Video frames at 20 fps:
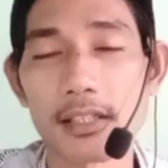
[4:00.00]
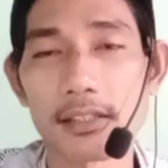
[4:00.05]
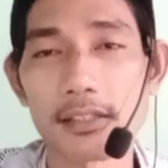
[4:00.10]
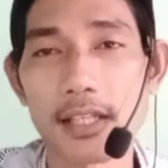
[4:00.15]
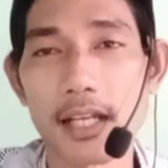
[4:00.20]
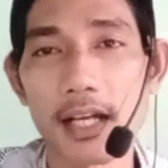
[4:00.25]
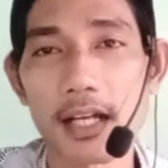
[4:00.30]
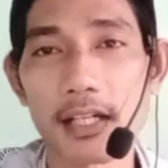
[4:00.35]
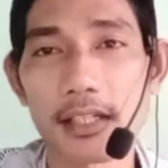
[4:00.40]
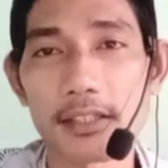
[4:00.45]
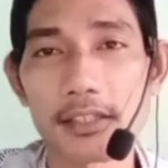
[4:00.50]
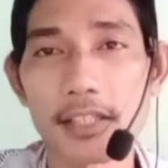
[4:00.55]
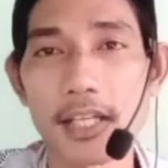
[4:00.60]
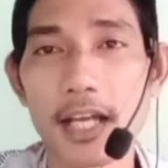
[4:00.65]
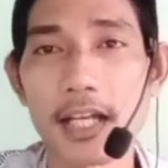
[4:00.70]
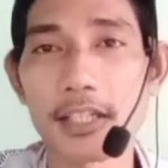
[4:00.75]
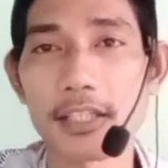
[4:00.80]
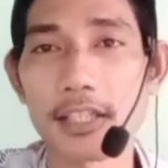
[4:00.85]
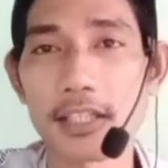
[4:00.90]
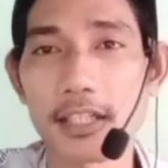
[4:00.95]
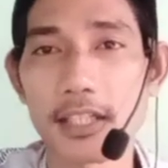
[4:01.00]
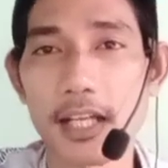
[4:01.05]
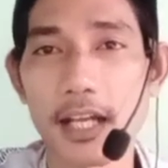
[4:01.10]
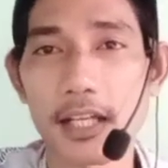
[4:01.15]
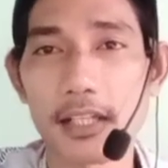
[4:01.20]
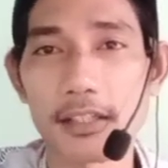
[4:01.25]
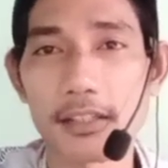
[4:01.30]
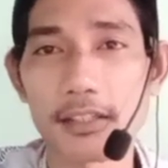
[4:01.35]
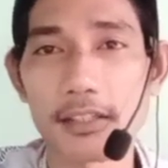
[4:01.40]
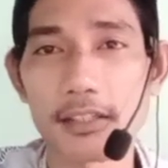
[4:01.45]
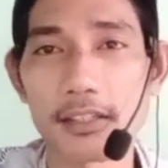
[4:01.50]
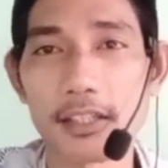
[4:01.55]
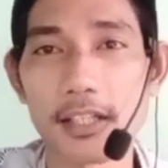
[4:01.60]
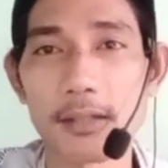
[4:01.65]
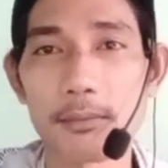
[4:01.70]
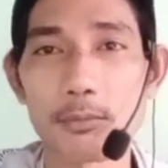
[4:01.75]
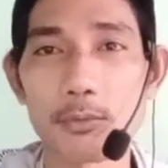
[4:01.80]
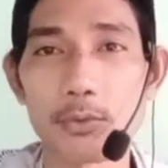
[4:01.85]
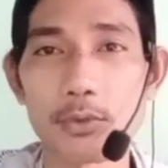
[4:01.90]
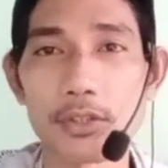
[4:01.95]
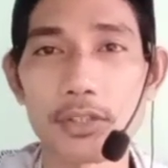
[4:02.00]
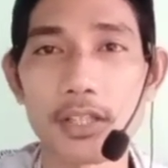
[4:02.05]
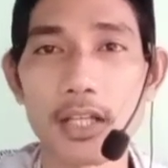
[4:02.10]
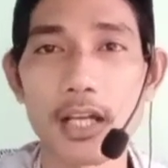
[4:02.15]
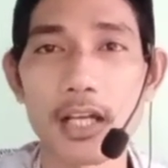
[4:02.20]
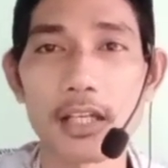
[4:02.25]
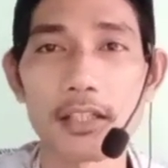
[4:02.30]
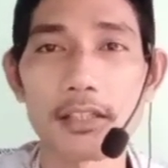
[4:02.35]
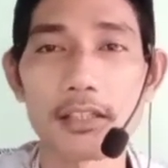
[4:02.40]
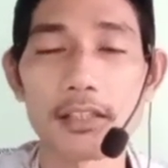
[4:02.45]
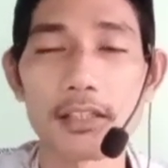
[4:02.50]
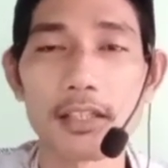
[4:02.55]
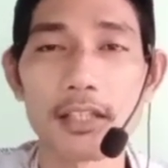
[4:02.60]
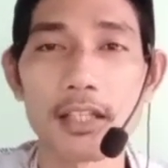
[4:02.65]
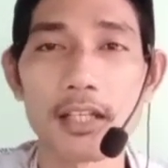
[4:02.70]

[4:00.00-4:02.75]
yang diakhirkan kemudian